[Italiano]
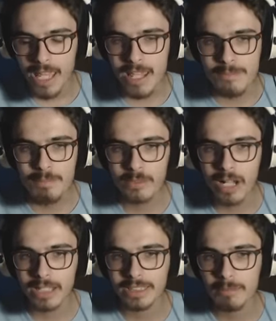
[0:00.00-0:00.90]
E per
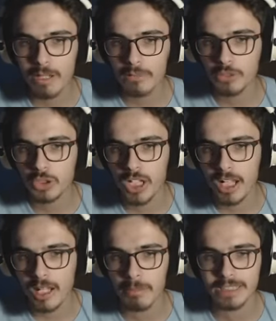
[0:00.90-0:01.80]
ora sembra
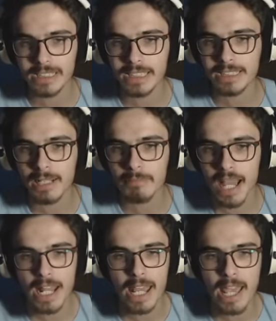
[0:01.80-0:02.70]
funzionare abbastanza bene.